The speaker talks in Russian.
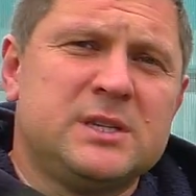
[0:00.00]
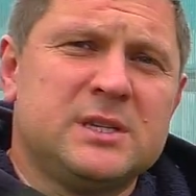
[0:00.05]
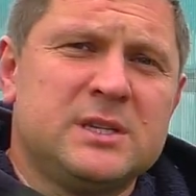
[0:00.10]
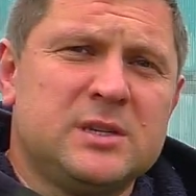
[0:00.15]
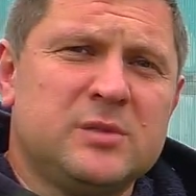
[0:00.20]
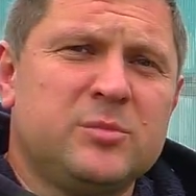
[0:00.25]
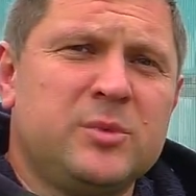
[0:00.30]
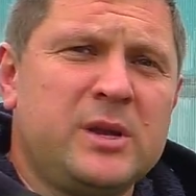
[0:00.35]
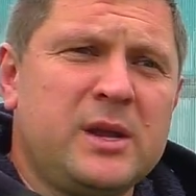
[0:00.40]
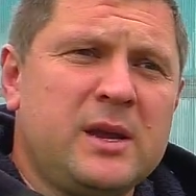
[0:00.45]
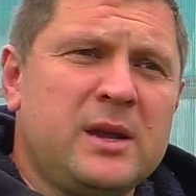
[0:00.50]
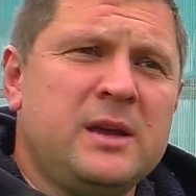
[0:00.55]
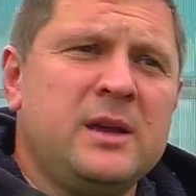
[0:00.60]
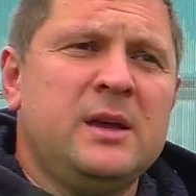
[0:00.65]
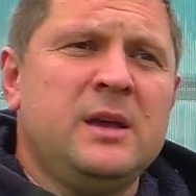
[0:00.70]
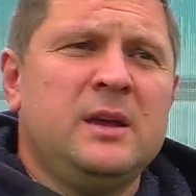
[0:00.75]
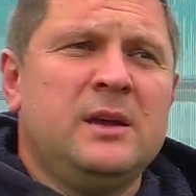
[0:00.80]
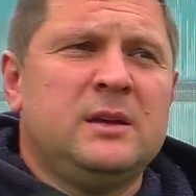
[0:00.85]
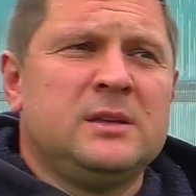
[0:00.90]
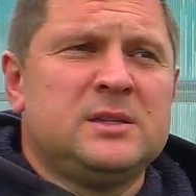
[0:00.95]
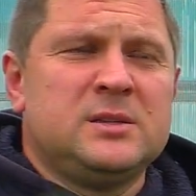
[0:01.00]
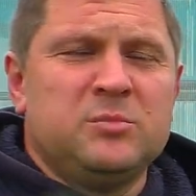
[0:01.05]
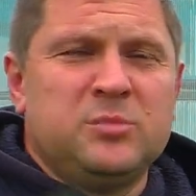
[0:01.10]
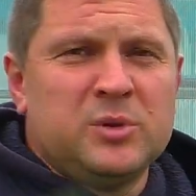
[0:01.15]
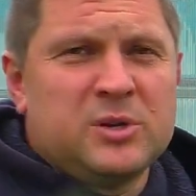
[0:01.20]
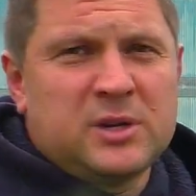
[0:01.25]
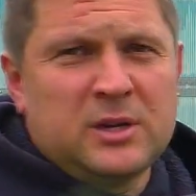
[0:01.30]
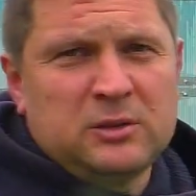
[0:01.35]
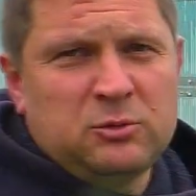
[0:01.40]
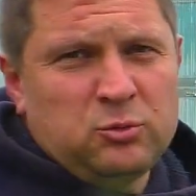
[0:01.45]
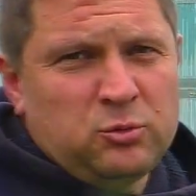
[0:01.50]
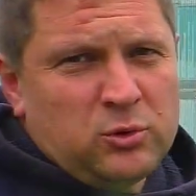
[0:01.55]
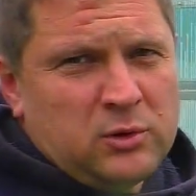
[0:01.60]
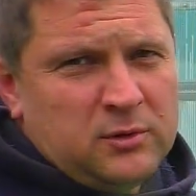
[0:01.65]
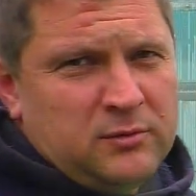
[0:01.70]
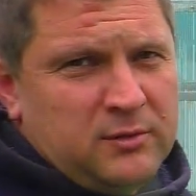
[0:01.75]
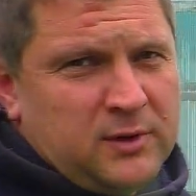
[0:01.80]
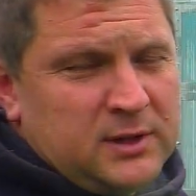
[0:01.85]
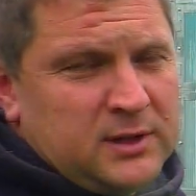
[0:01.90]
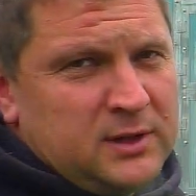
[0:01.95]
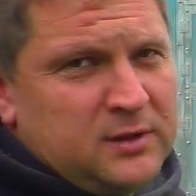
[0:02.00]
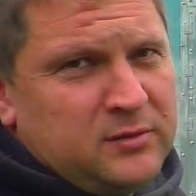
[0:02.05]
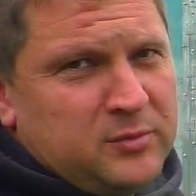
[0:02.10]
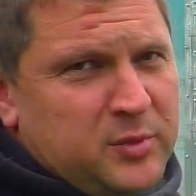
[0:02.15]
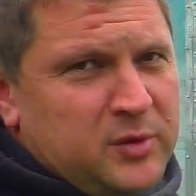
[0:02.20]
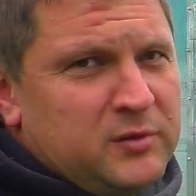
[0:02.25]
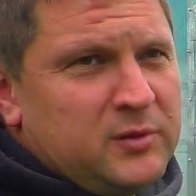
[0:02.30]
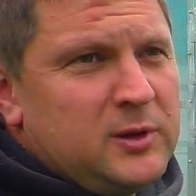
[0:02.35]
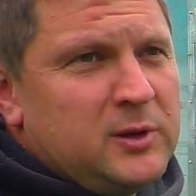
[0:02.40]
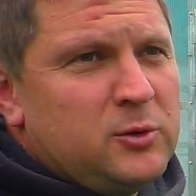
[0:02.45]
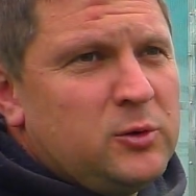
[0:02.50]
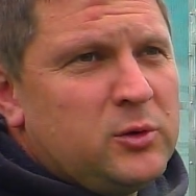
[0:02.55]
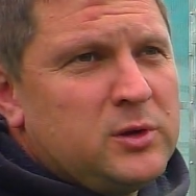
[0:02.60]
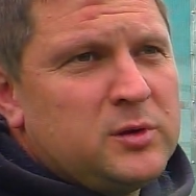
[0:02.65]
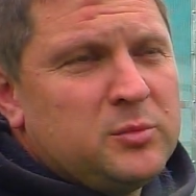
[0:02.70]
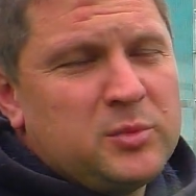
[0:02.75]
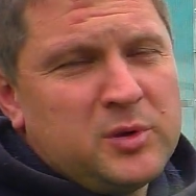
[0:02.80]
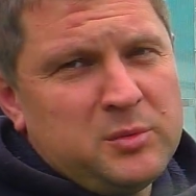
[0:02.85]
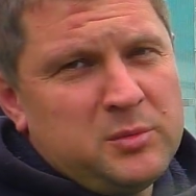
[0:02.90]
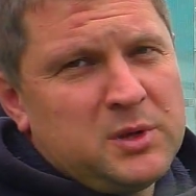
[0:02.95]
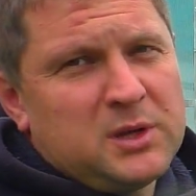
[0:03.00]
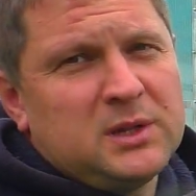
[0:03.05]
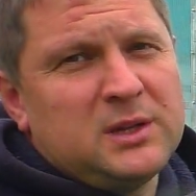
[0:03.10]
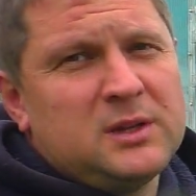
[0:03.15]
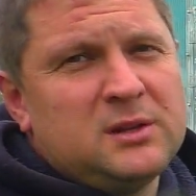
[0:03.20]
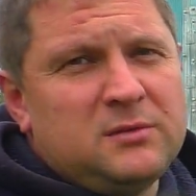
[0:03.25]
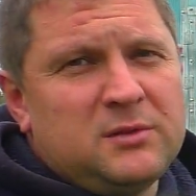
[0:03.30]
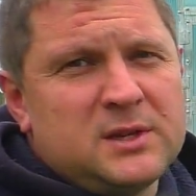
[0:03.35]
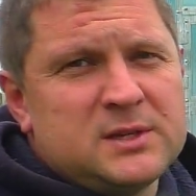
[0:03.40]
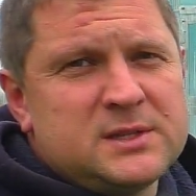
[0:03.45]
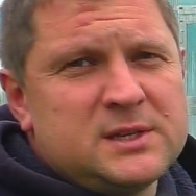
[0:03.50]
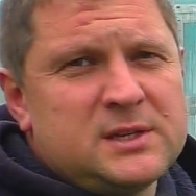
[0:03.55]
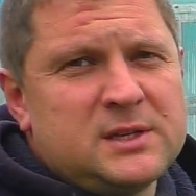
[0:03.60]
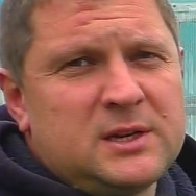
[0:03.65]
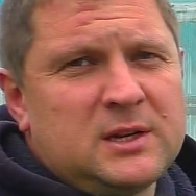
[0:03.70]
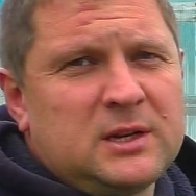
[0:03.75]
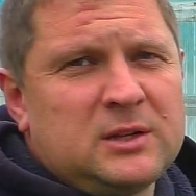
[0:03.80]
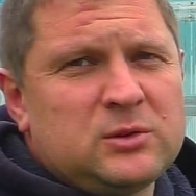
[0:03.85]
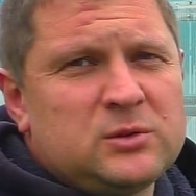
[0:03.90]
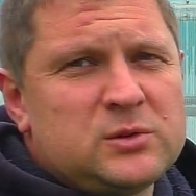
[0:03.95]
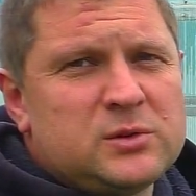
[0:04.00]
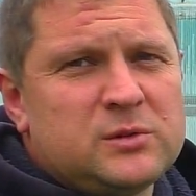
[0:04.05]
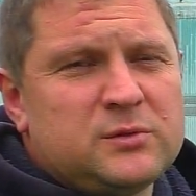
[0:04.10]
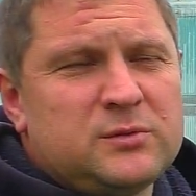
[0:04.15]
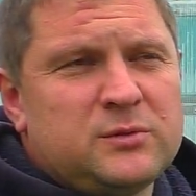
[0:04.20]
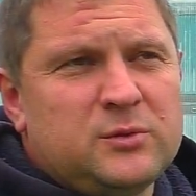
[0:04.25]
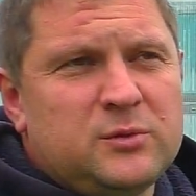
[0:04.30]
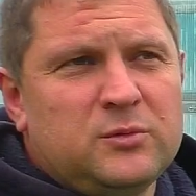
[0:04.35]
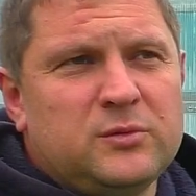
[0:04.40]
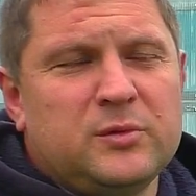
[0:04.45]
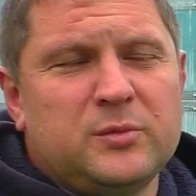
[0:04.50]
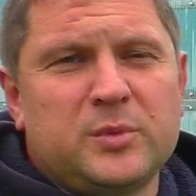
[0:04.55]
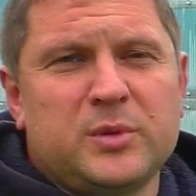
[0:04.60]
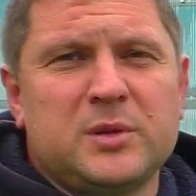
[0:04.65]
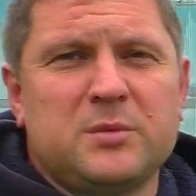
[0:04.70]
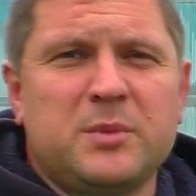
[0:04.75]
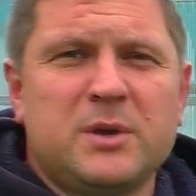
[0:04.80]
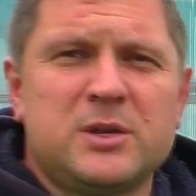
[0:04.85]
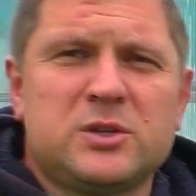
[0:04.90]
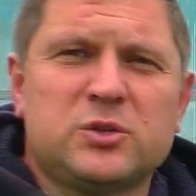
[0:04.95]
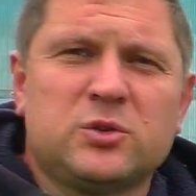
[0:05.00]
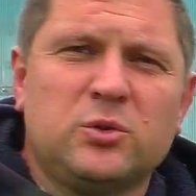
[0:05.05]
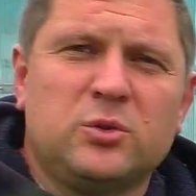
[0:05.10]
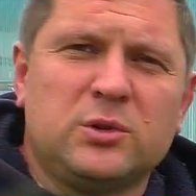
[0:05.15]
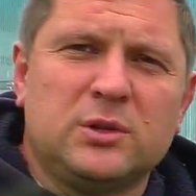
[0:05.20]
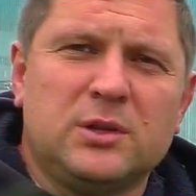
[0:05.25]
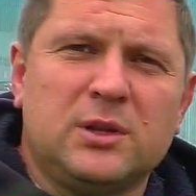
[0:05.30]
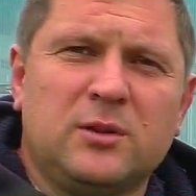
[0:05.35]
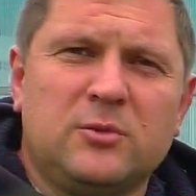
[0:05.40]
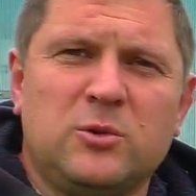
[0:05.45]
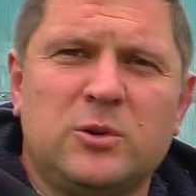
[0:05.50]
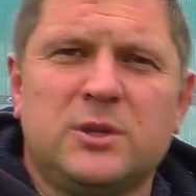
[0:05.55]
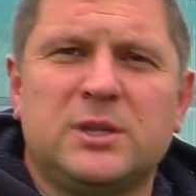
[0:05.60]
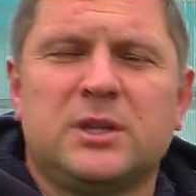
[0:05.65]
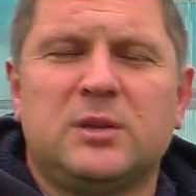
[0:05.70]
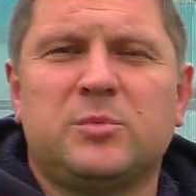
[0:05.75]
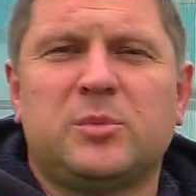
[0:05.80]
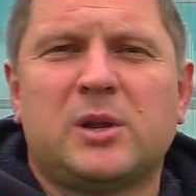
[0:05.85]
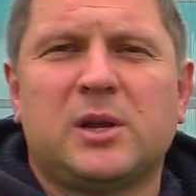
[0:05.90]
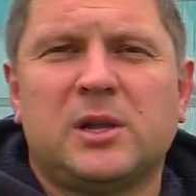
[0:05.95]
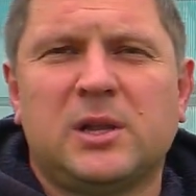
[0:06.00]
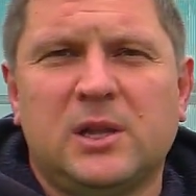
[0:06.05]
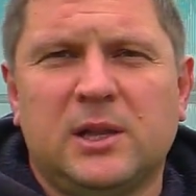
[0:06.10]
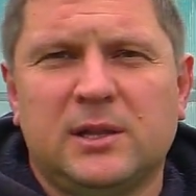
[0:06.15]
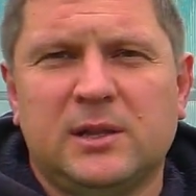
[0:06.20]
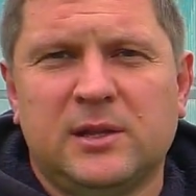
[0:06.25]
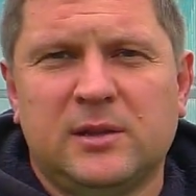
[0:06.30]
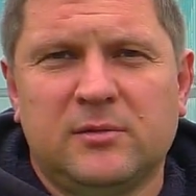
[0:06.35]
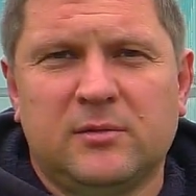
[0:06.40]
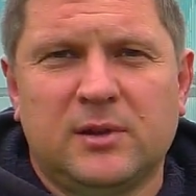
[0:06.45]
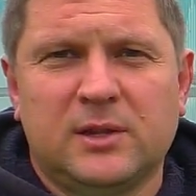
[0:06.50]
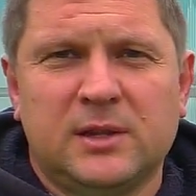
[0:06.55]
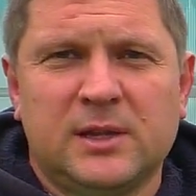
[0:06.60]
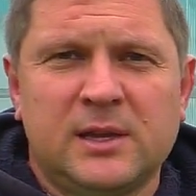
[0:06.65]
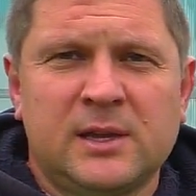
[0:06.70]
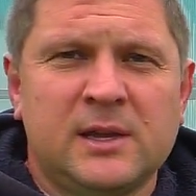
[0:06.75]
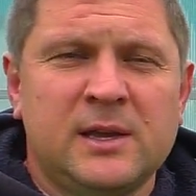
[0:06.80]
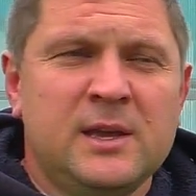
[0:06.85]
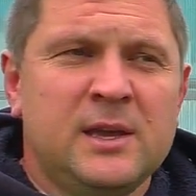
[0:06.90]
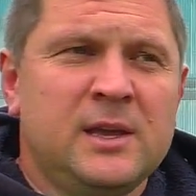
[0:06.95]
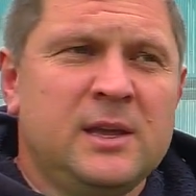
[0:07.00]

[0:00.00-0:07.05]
сентября, температура воды в павильоне примерно 20 градусов, но ну, вы понимаете, что это довольно-таки прохладная вода,